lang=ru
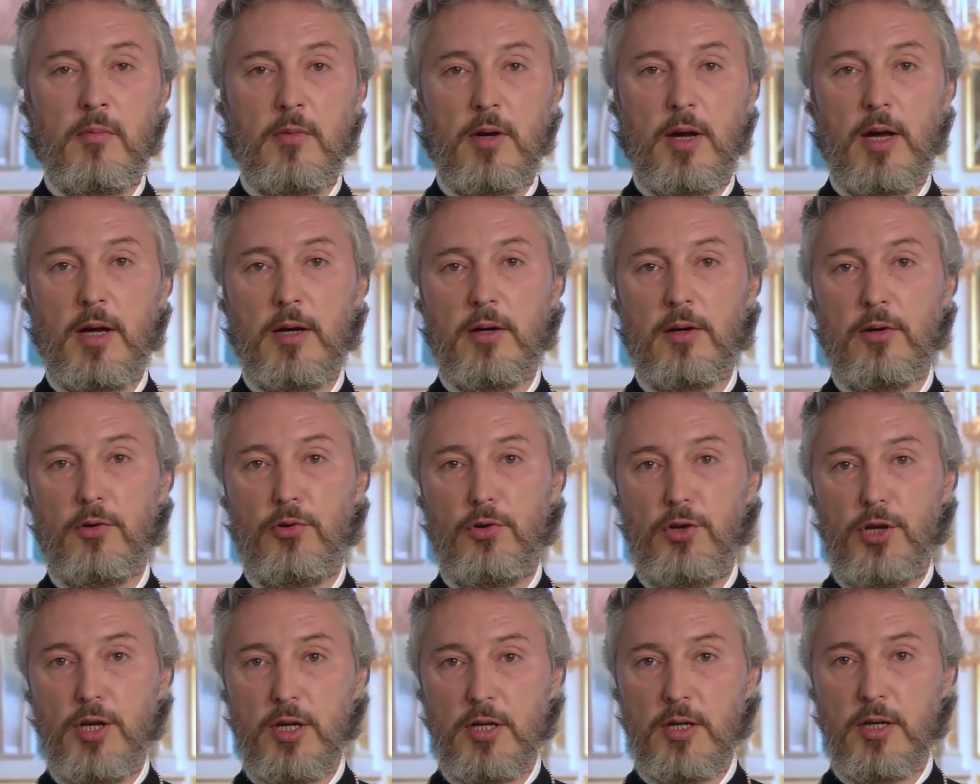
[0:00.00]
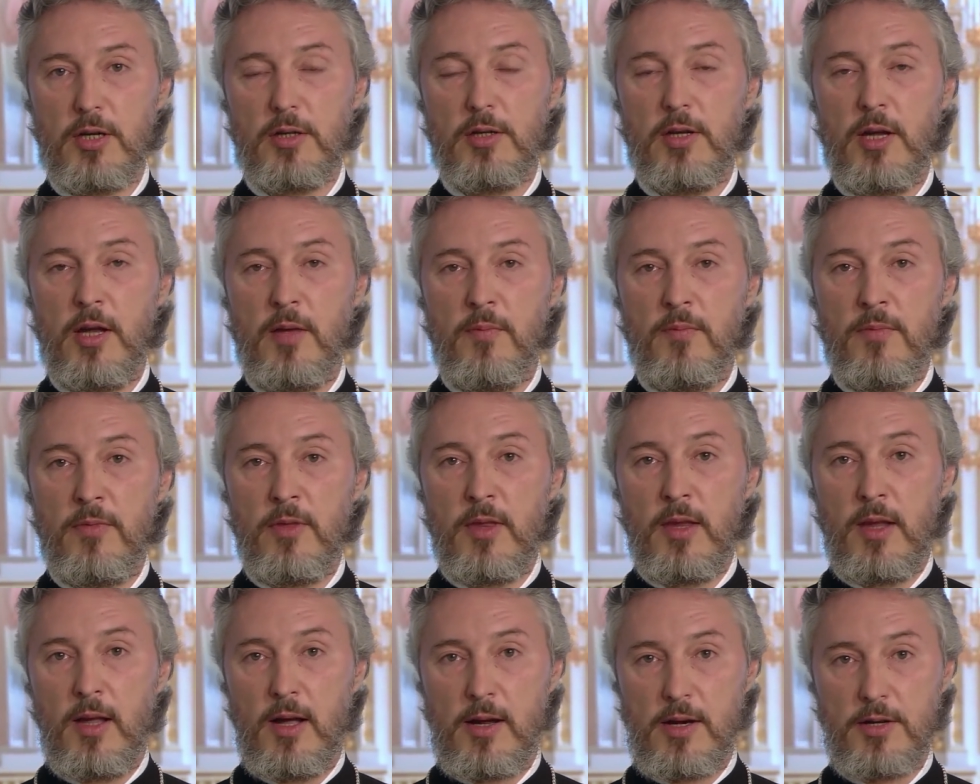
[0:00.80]
как некогда
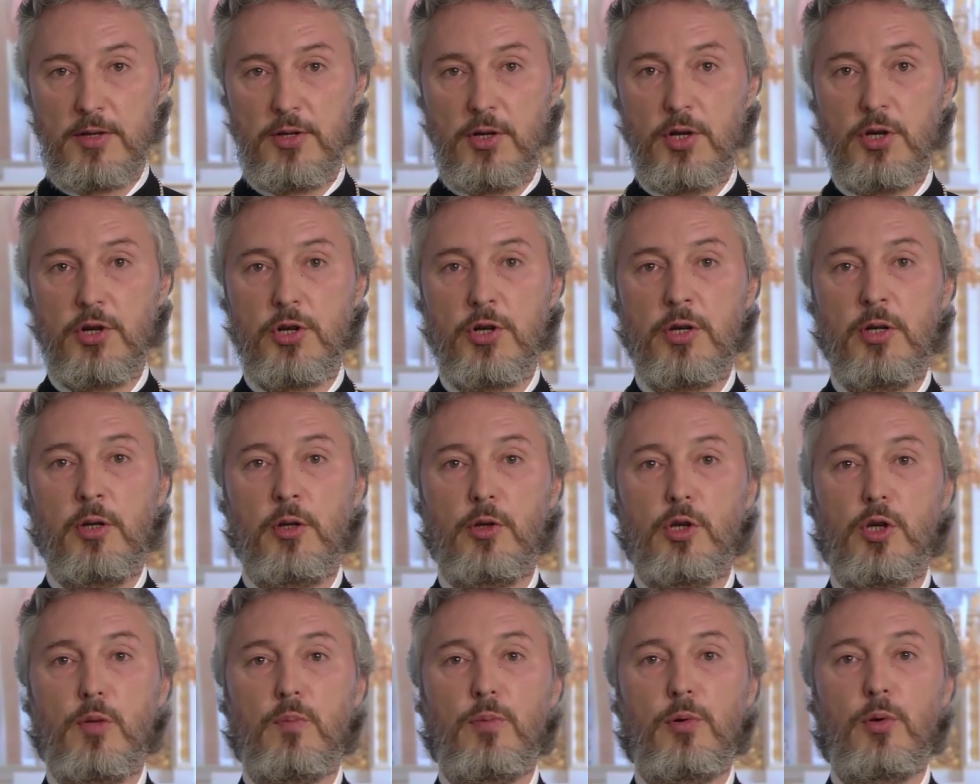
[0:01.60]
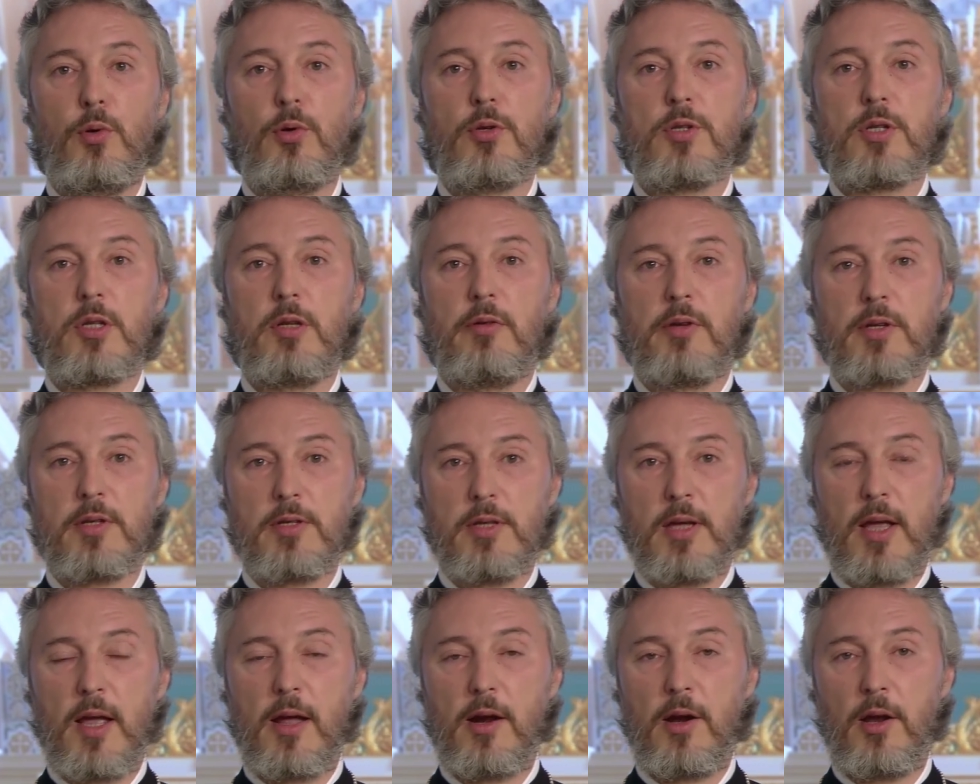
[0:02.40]
разрешил неплодство
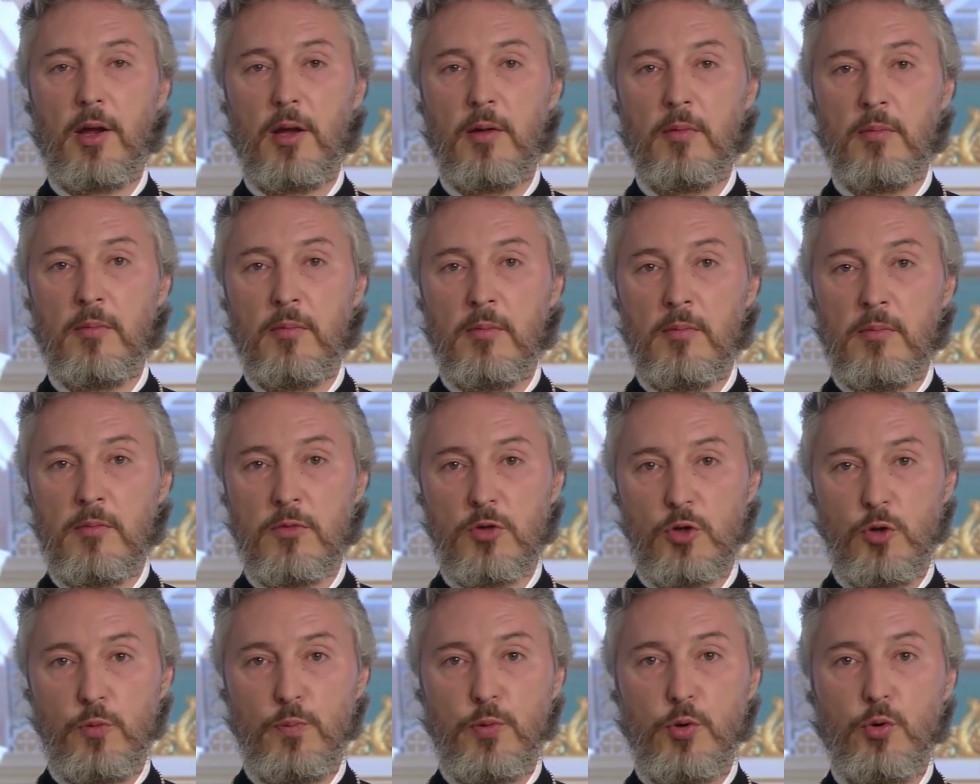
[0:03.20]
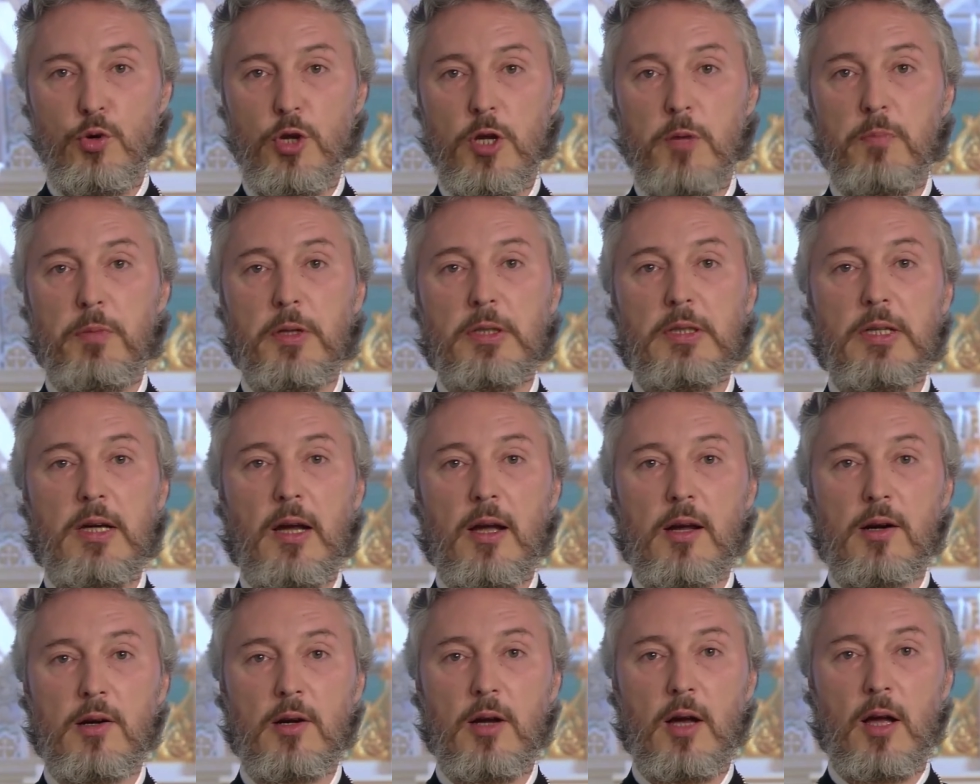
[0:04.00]
Сары, супруги
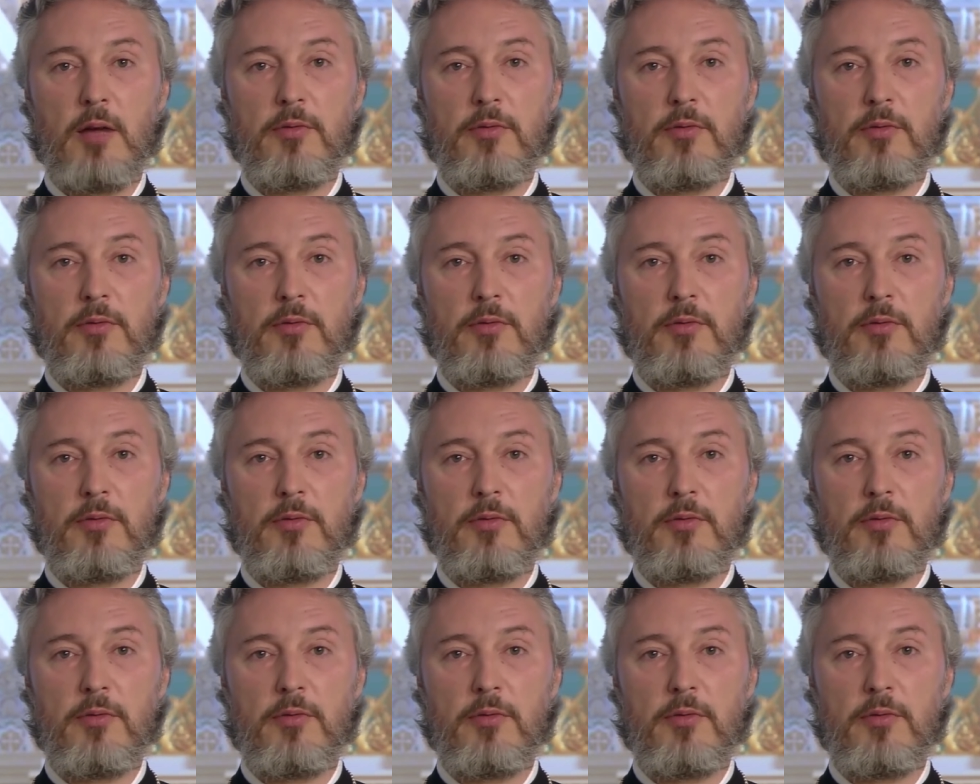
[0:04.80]
патриарха